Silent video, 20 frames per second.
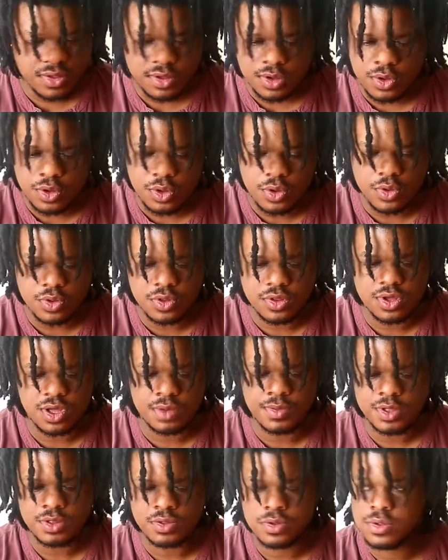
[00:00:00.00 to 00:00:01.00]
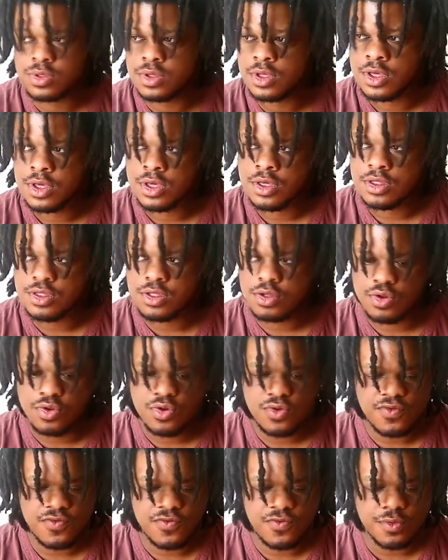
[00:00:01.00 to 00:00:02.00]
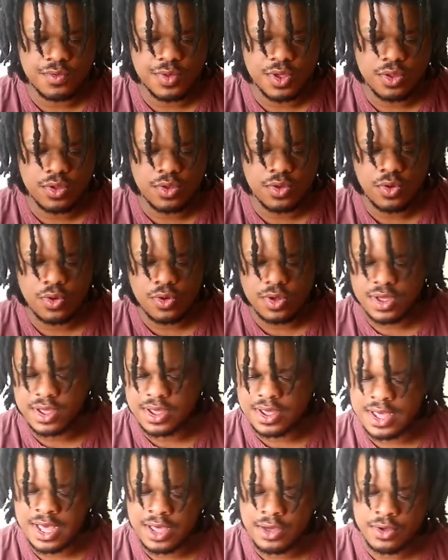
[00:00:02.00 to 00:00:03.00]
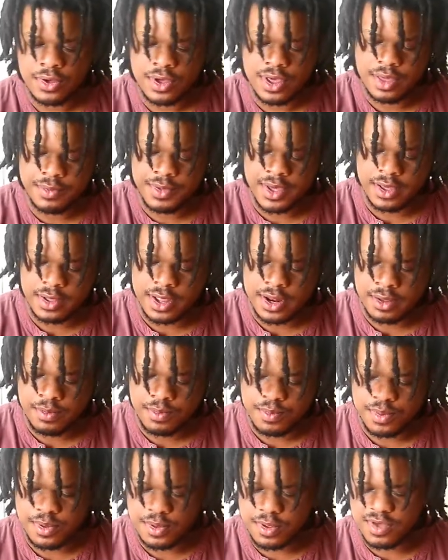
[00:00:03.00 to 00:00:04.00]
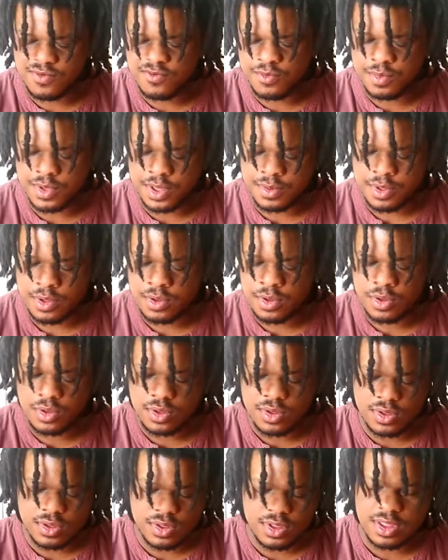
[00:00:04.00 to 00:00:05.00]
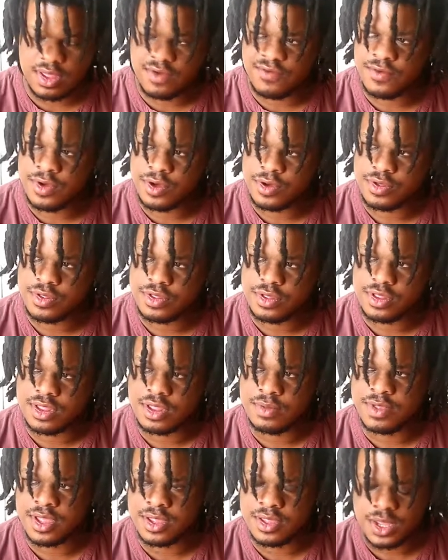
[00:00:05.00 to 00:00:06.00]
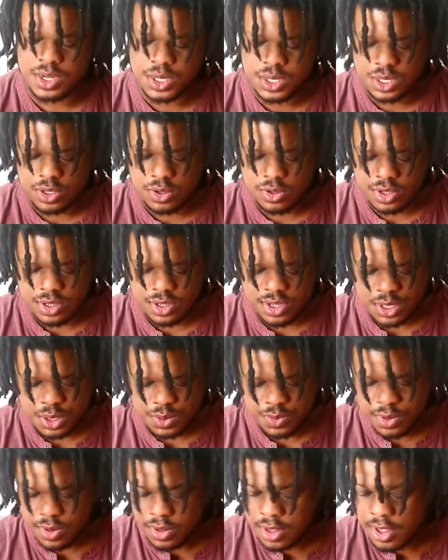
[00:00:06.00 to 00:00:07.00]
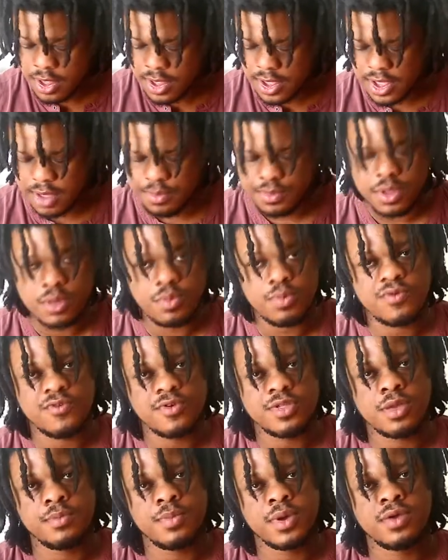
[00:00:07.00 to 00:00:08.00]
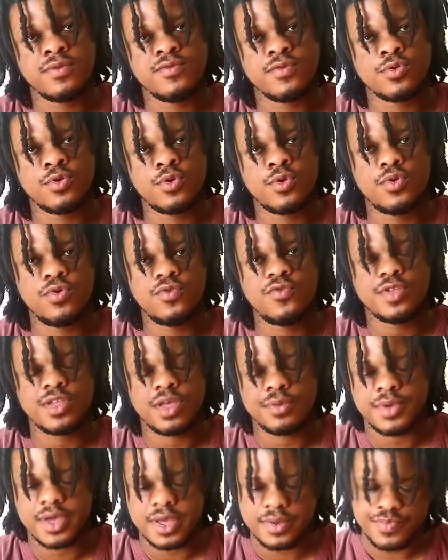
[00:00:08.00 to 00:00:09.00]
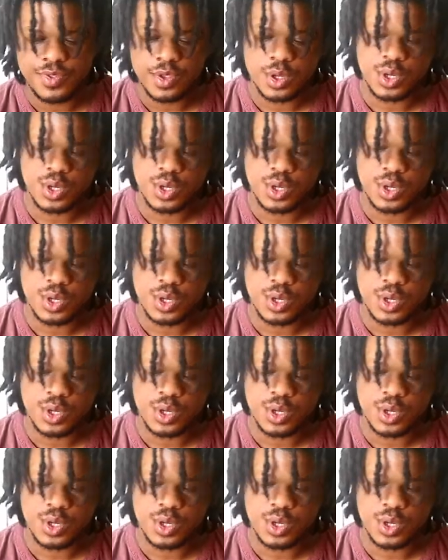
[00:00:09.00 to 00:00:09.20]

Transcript: 30 euros sur Amazon, c'est le Fomito K1 Camera Clip qui vous permet donc d'avoir un système d'attache et de détachement rapide pour votre appareil photo ou votre caméra.